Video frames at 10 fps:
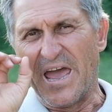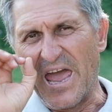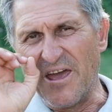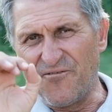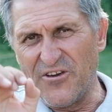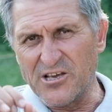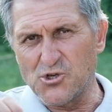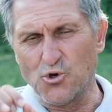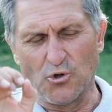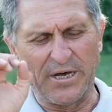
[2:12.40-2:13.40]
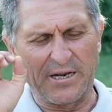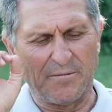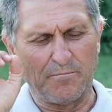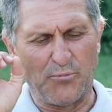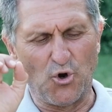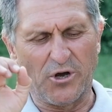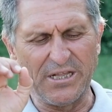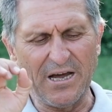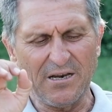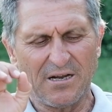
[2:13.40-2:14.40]
enfeksiyonları blok
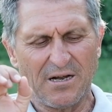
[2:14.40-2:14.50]
eder.